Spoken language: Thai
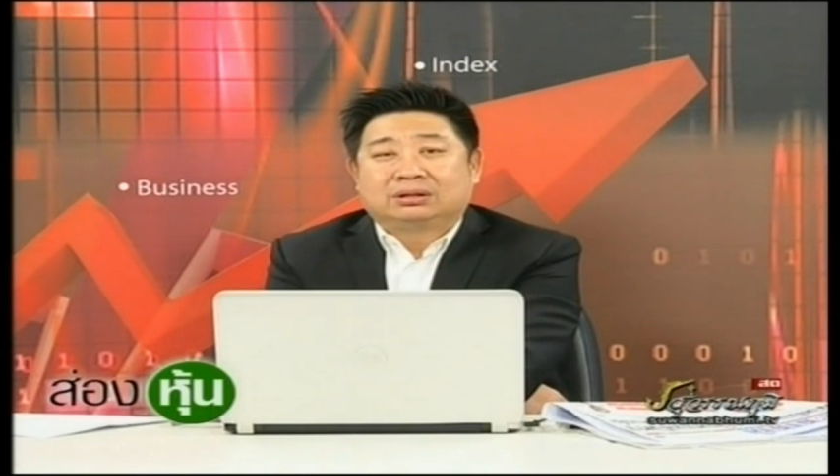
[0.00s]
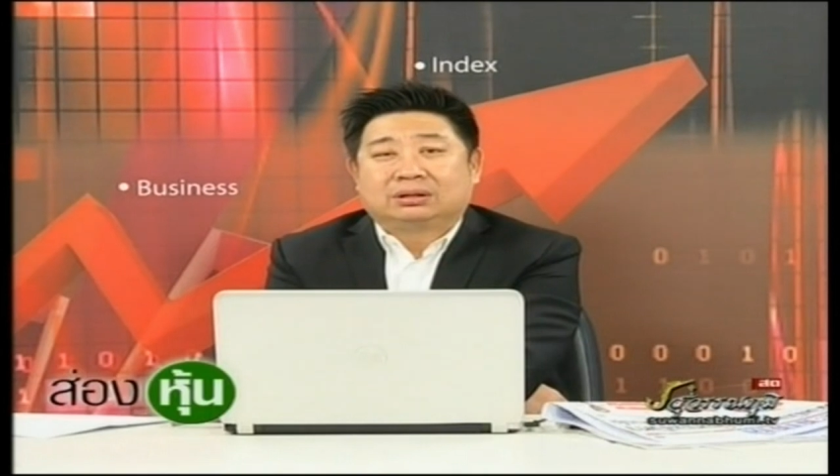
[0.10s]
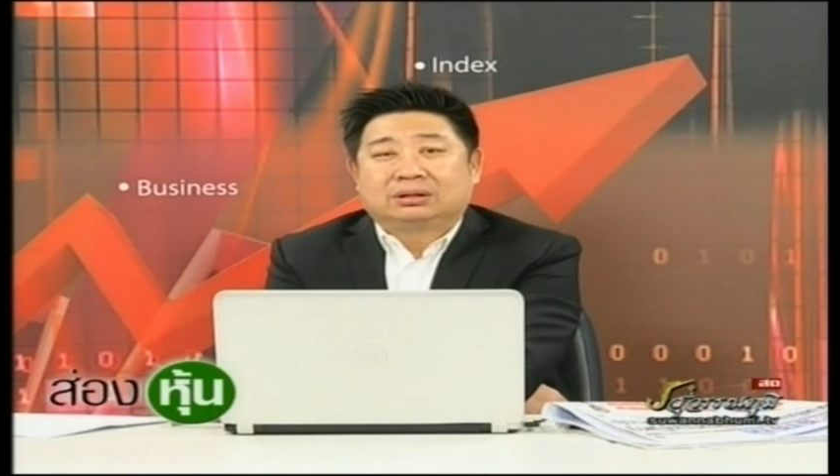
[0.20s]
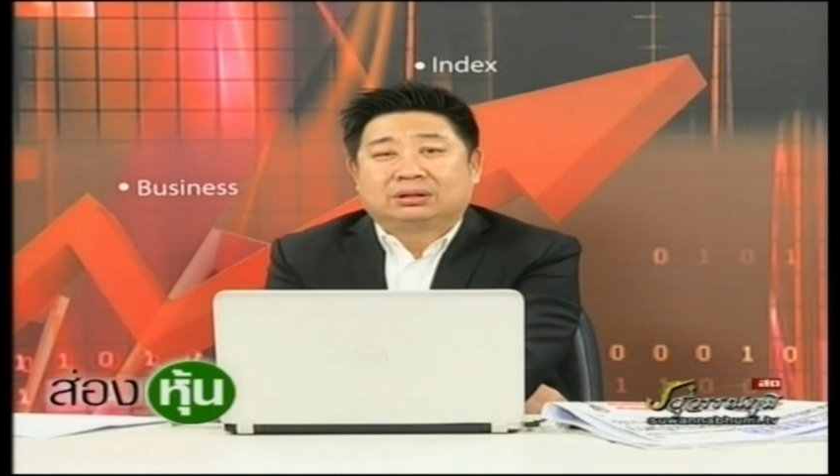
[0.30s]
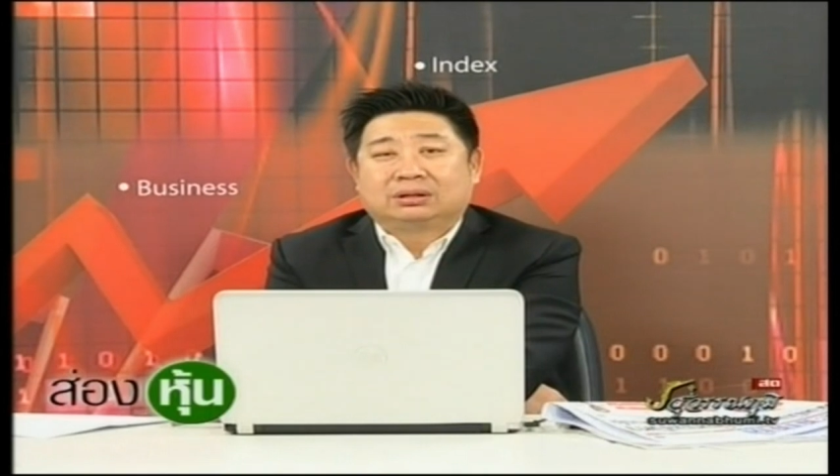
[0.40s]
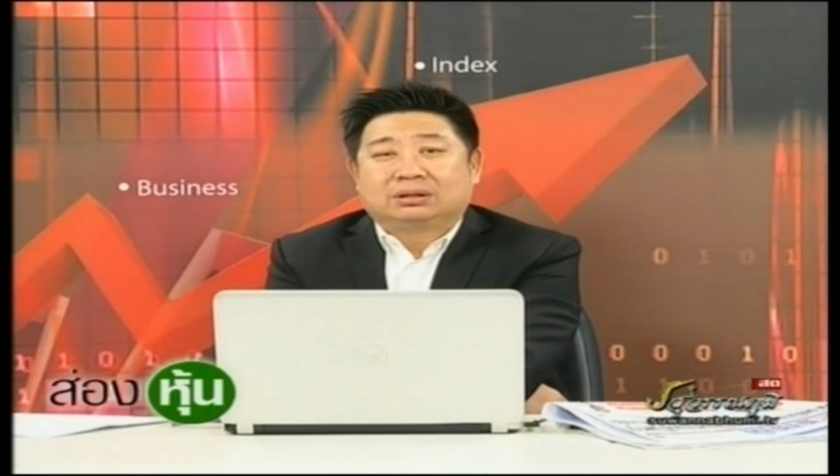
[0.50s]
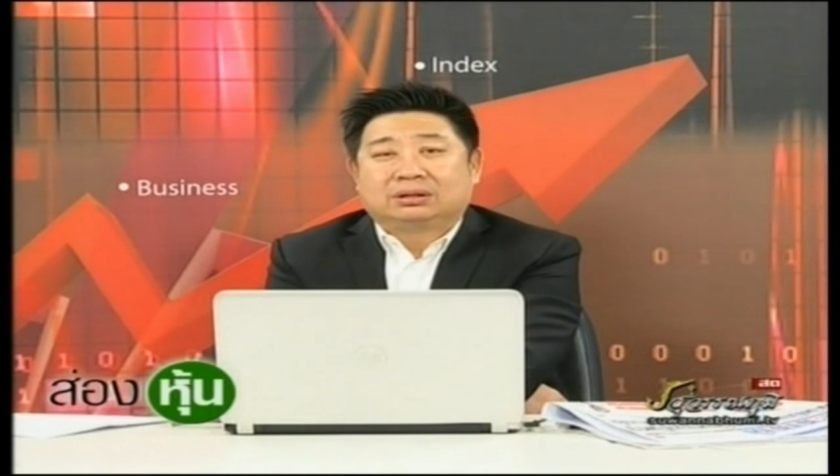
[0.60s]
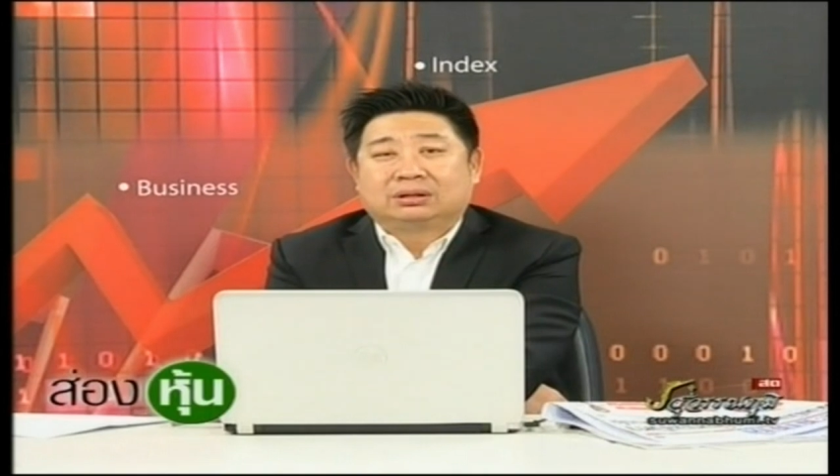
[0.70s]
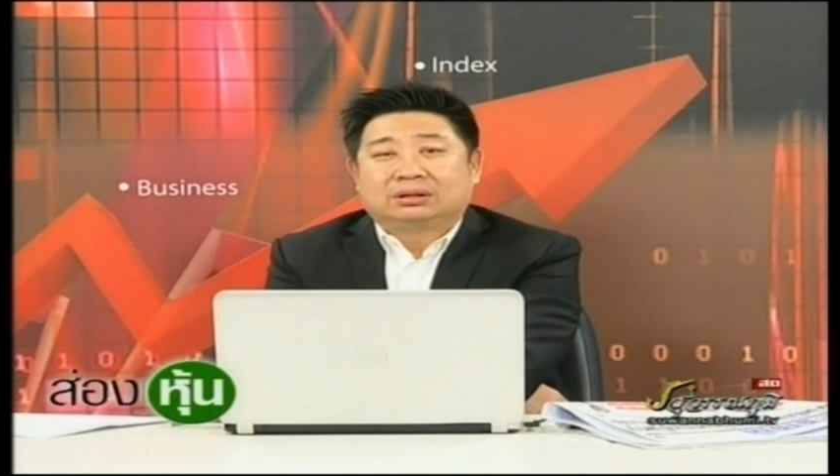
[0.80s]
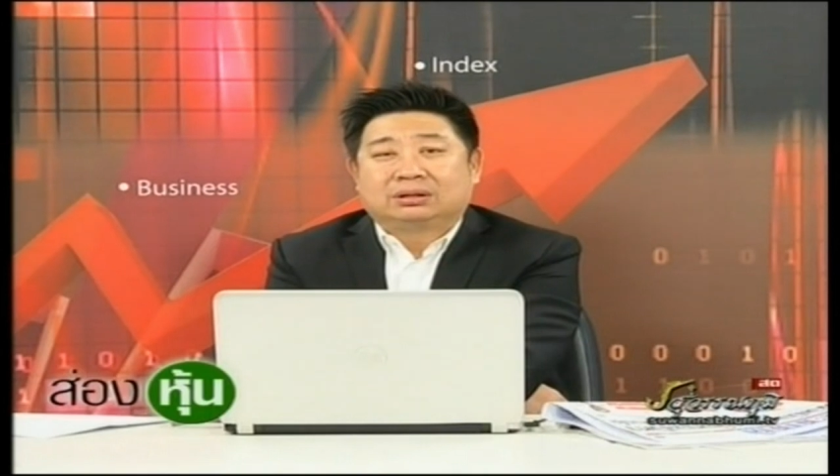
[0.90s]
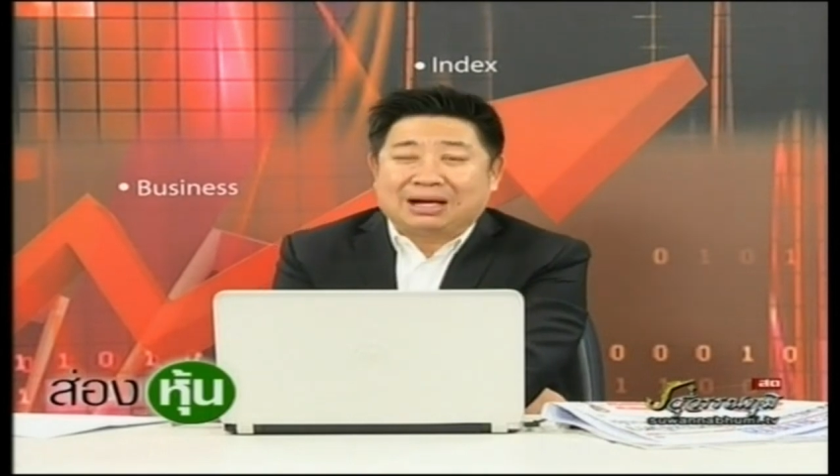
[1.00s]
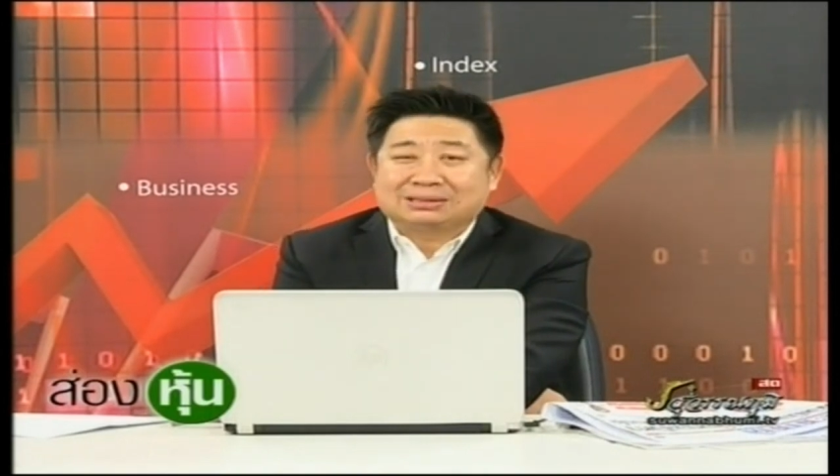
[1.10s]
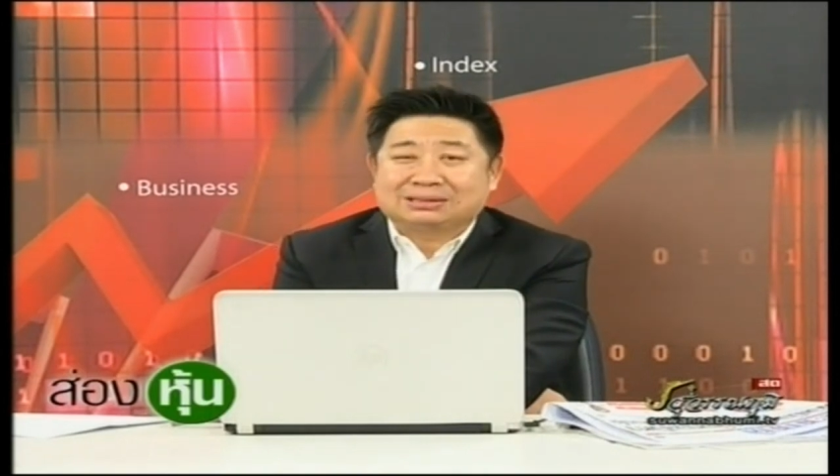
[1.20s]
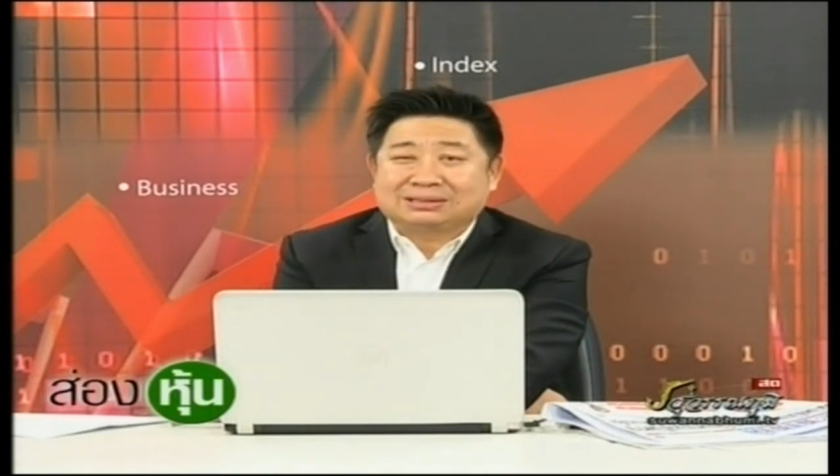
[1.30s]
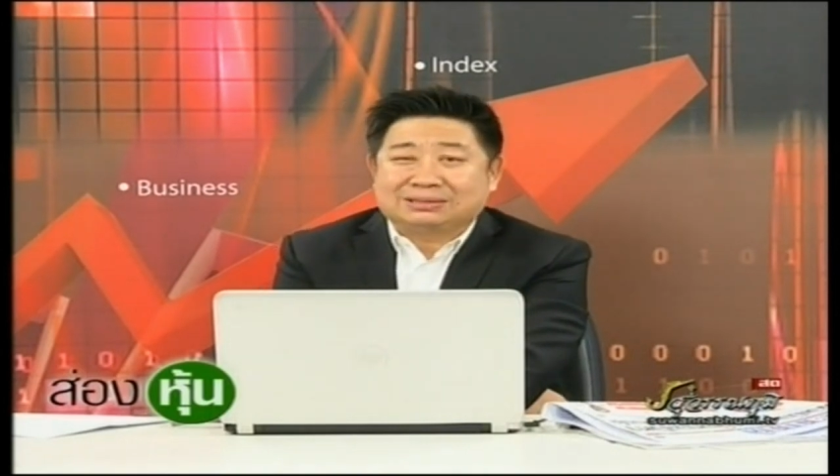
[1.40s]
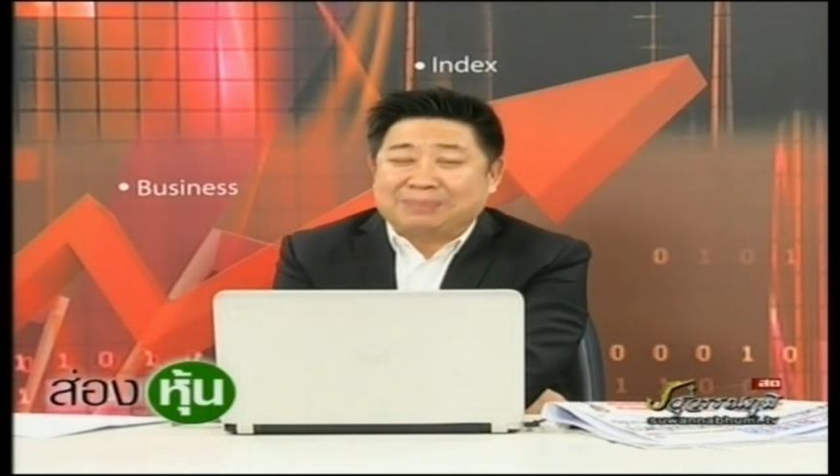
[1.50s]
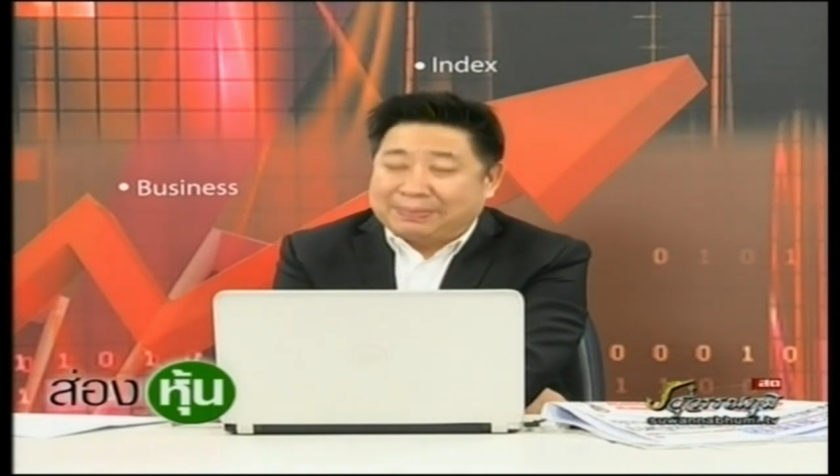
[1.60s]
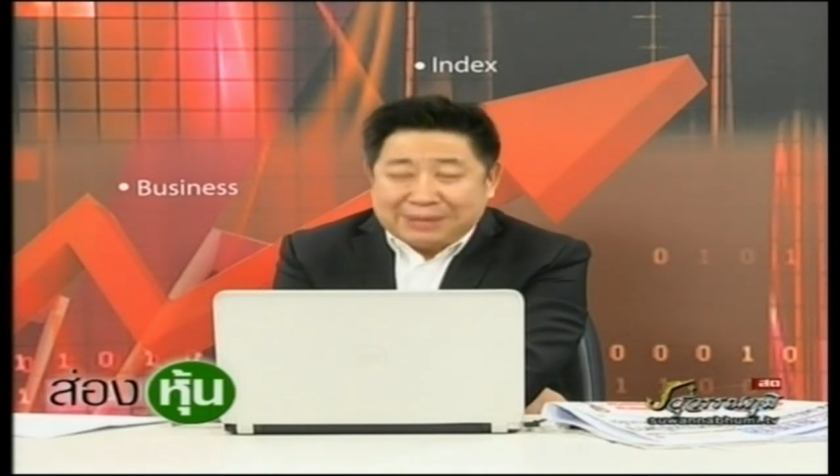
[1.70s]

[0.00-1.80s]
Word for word: ผมกำลังจะเล่าให้ฟังว่าแบ